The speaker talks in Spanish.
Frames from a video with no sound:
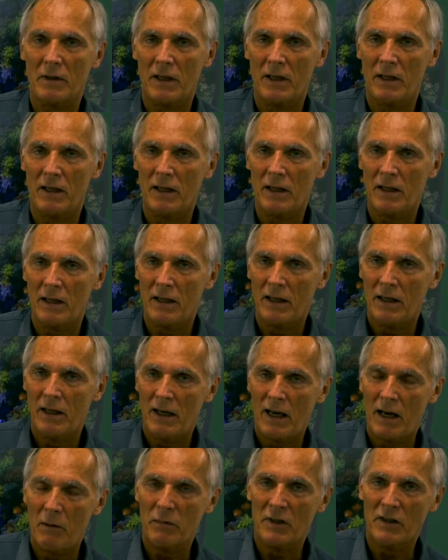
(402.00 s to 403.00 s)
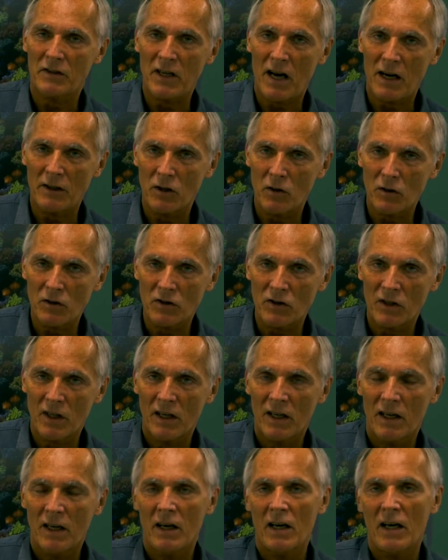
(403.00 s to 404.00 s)
eh, empresarios
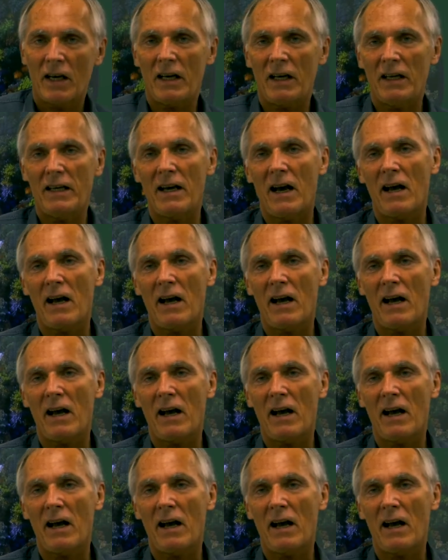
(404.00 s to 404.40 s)
y